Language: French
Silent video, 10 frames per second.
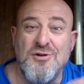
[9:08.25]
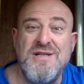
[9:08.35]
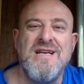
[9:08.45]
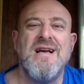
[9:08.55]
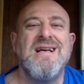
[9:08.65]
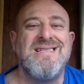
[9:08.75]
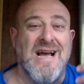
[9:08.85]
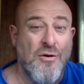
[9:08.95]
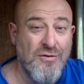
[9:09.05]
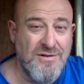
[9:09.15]
je dis c'est
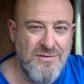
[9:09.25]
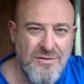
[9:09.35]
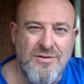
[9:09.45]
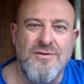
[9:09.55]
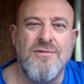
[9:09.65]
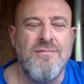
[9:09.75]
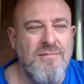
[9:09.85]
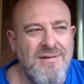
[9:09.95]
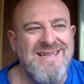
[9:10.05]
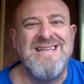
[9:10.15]
à cause de,
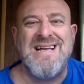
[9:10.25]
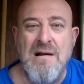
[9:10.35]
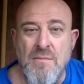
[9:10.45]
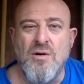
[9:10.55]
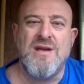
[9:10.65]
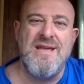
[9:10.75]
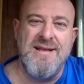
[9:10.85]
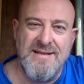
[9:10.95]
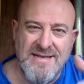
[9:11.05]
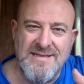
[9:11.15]
des Allemands qui
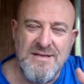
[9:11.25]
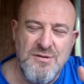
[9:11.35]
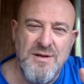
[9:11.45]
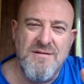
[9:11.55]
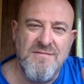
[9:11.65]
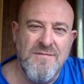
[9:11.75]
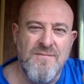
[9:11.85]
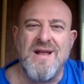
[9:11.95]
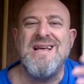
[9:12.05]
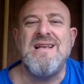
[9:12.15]
détestent les juifs,
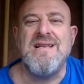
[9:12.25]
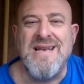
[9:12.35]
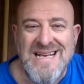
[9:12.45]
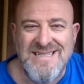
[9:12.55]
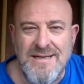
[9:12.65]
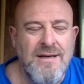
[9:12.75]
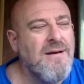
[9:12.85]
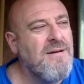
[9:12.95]
enfin les, nazis